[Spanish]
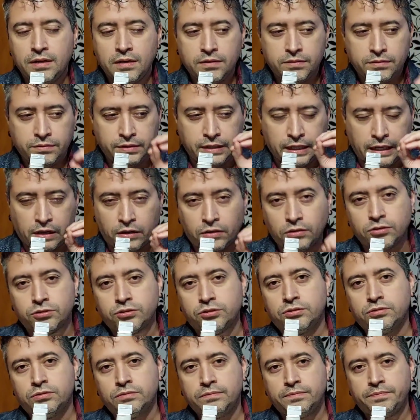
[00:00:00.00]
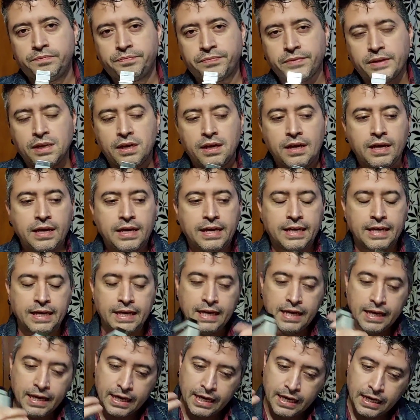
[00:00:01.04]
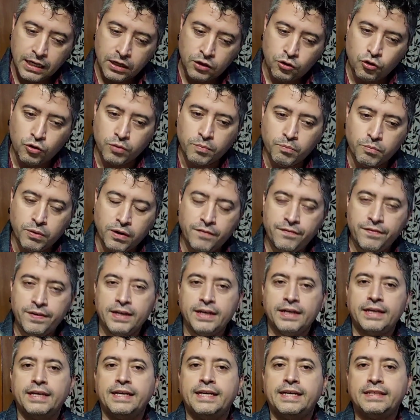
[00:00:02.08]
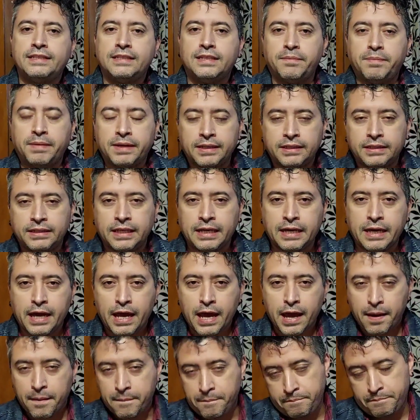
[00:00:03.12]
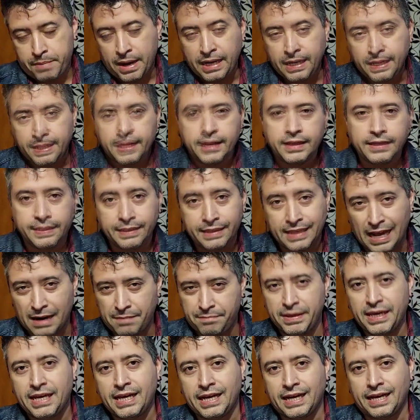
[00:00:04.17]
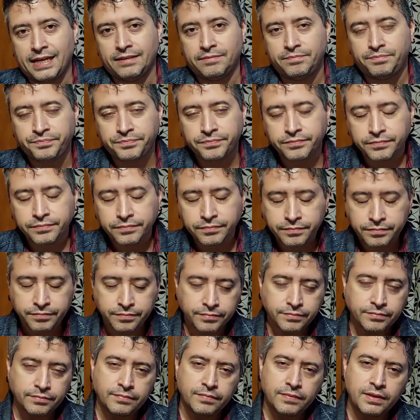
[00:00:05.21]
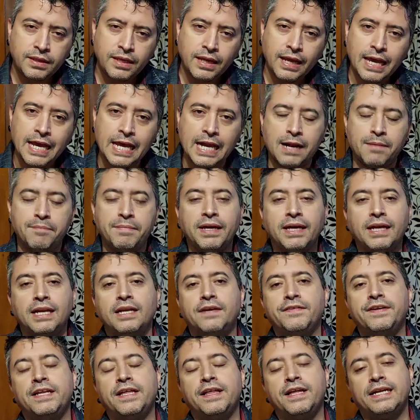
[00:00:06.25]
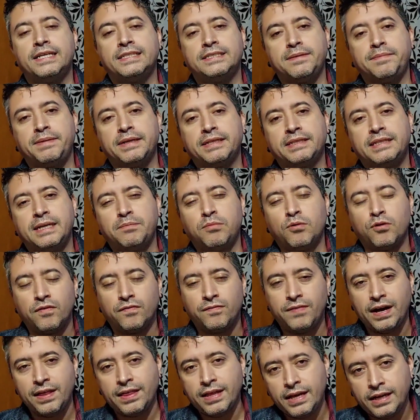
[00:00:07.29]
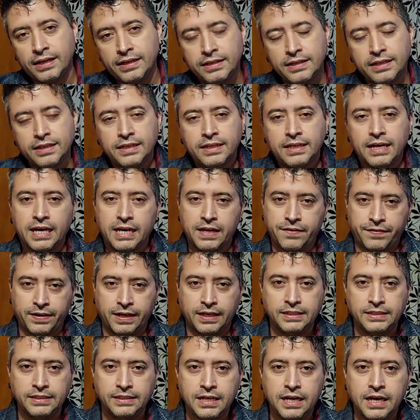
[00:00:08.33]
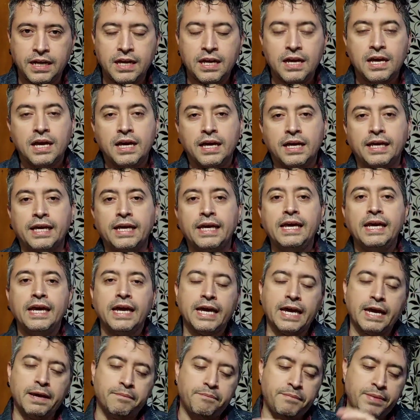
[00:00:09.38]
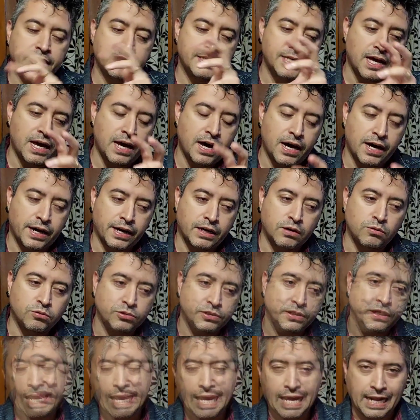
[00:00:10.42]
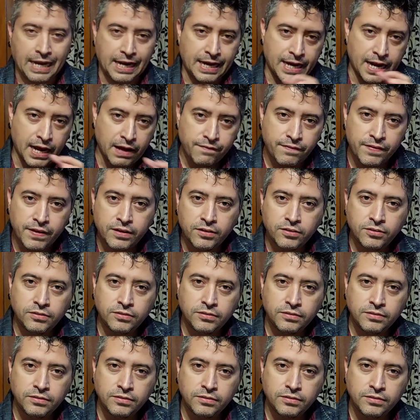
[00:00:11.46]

terroso, y que lo envuelve esta parte pálida de almizcle. El almizcle le viene a dar esa parte apolvada a la fragancia y empieza a relucir el lábdano